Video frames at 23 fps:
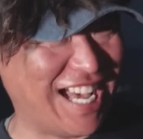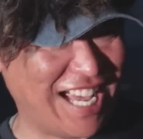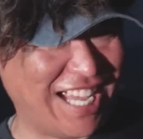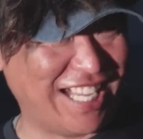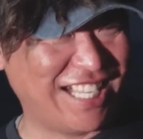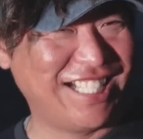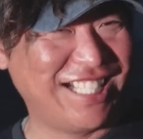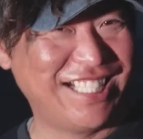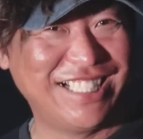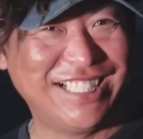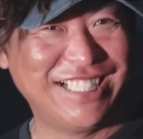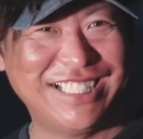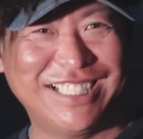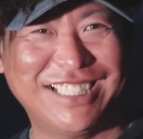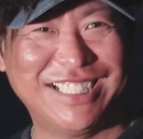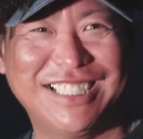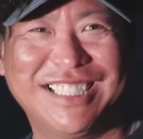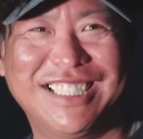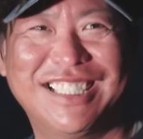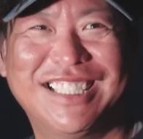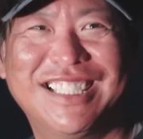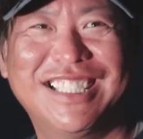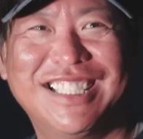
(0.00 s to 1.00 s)
はい、ョ日も
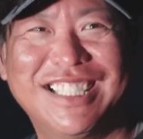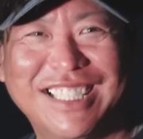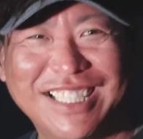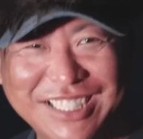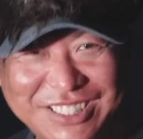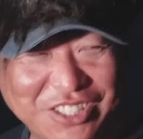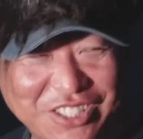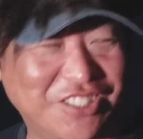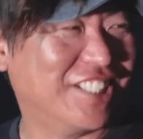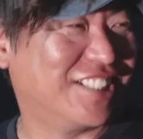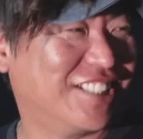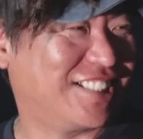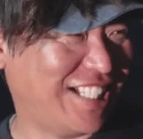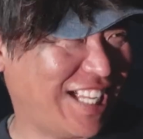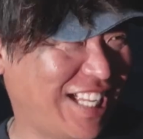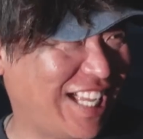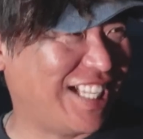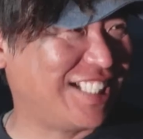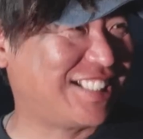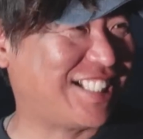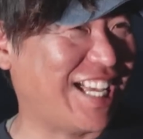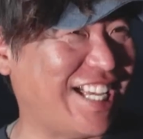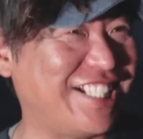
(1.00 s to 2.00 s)
クライマックスそうです
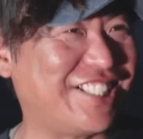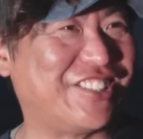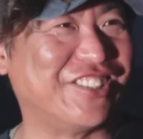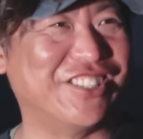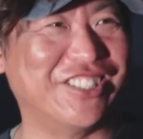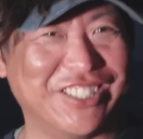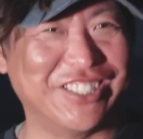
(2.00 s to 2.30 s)
ね最終